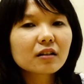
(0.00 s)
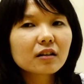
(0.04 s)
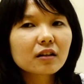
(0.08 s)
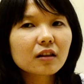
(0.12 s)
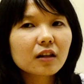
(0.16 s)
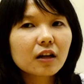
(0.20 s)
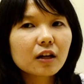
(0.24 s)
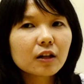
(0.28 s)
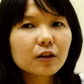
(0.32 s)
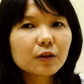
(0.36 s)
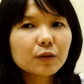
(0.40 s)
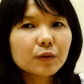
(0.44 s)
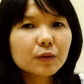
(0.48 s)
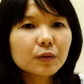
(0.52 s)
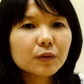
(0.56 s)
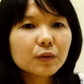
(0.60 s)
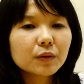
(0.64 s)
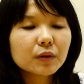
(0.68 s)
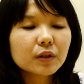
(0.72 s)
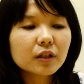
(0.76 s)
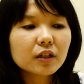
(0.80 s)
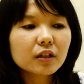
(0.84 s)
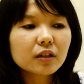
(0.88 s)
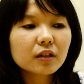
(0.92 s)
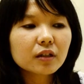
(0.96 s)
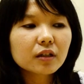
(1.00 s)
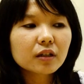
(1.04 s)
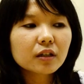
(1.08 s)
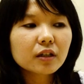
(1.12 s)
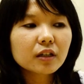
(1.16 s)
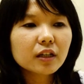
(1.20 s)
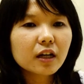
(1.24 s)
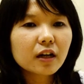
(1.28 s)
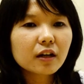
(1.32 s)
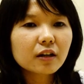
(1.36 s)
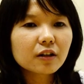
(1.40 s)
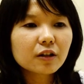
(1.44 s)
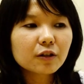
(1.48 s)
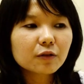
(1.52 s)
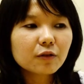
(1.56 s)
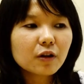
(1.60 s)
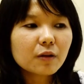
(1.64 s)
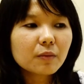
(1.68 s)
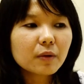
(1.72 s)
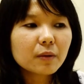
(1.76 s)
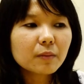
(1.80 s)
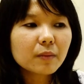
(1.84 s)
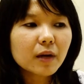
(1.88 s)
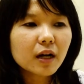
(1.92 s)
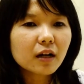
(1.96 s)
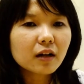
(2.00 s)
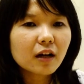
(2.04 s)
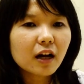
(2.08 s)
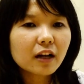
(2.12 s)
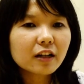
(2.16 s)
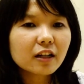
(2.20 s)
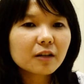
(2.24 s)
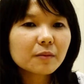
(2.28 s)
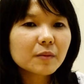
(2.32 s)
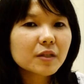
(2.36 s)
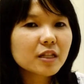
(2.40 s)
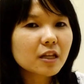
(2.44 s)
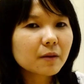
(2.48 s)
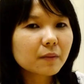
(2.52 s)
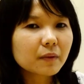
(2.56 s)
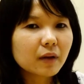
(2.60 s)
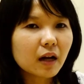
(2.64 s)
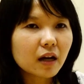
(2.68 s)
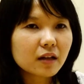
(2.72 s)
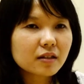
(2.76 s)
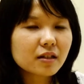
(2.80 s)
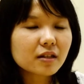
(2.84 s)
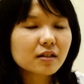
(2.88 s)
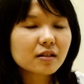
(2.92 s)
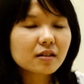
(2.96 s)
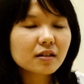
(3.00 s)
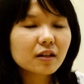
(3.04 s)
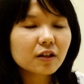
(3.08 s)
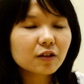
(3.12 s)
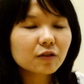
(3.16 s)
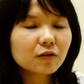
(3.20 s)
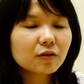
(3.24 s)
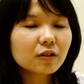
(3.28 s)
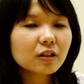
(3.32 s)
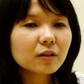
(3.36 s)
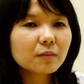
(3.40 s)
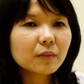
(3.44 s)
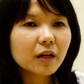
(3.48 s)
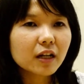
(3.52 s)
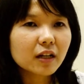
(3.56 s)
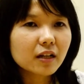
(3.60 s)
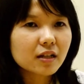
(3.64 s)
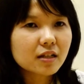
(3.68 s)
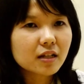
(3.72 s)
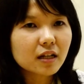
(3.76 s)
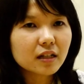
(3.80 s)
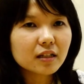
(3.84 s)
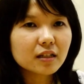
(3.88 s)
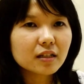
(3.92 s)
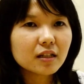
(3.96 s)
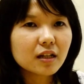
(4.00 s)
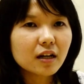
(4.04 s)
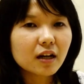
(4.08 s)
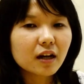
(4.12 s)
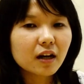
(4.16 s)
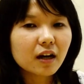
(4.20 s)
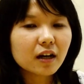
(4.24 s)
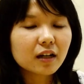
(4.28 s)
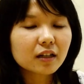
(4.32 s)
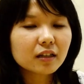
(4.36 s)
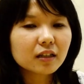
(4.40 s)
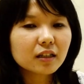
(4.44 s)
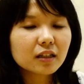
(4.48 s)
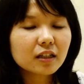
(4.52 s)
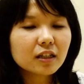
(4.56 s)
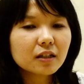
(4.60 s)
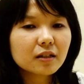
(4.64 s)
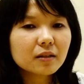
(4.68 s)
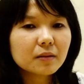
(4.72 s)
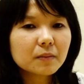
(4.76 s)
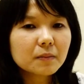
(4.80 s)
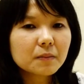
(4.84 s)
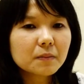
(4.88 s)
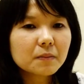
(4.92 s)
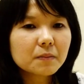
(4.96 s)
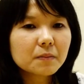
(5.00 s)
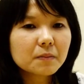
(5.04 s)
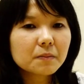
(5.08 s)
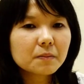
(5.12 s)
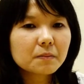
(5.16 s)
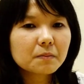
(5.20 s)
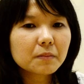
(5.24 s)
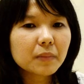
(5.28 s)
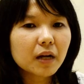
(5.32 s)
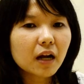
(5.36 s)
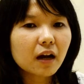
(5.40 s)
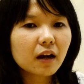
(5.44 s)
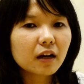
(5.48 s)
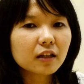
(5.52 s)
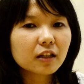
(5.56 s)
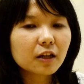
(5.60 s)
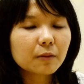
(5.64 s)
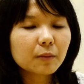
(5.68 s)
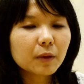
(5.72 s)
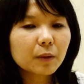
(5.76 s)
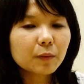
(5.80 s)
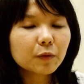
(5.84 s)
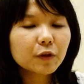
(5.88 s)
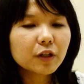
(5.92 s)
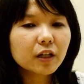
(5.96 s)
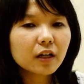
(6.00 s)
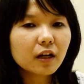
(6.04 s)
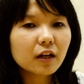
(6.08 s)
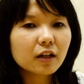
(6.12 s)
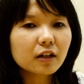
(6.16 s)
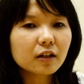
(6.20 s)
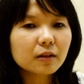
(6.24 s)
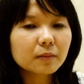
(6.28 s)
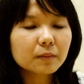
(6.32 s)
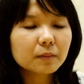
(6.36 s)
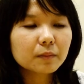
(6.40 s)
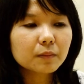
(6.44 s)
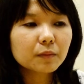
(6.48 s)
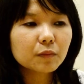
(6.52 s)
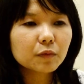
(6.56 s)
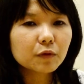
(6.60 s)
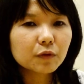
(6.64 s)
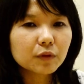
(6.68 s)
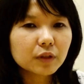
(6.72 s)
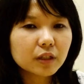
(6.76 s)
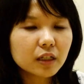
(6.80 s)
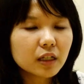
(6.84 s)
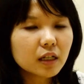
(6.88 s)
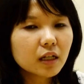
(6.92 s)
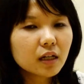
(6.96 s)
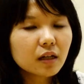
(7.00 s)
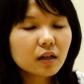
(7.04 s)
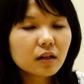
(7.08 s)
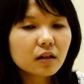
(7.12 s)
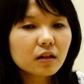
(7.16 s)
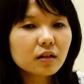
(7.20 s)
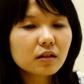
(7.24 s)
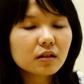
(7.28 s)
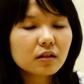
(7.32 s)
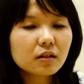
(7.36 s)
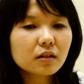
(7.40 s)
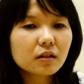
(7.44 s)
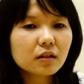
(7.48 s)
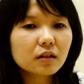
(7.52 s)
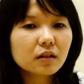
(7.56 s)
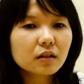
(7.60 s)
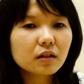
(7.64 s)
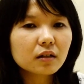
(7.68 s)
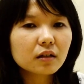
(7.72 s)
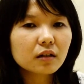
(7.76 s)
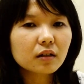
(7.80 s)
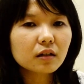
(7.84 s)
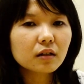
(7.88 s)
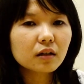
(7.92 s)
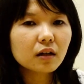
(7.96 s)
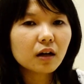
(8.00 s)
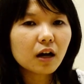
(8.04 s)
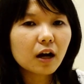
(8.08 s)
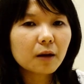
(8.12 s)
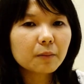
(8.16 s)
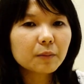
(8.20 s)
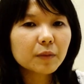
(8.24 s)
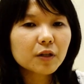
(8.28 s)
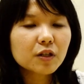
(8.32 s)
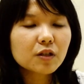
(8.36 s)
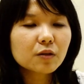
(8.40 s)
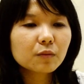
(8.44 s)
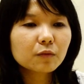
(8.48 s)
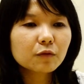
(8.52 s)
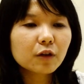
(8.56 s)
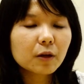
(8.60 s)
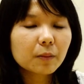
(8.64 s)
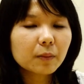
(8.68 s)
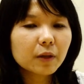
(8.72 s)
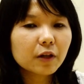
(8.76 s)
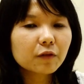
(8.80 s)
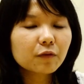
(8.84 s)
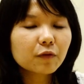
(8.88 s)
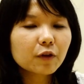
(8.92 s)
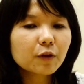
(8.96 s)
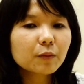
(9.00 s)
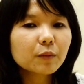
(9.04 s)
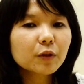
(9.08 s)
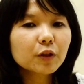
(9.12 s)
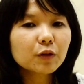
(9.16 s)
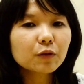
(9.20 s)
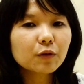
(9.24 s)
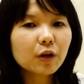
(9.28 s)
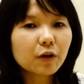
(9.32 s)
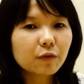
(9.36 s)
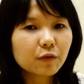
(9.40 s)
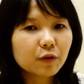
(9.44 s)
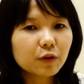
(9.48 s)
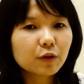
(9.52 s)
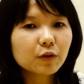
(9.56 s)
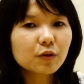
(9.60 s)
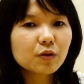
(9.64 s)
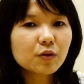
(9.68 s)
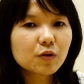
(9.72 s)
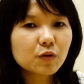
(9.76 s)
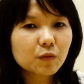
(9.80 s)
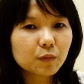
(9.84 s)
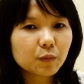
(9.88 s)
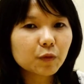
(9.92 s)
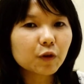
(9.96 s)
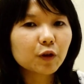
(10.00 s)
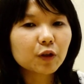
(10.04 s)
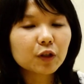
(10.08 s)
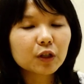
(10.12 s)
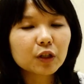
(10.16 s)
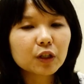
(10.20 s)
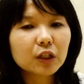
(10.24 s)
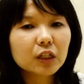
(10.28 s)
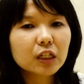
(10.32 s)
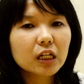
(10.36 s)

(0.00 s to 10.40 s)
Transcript: Lalu eh, yang kedua memang Anda bisa mengaksesnya itu di mana saja, artinya perangkat apapun yang Anda punya, eh, hampir semua platform itu Evernote support.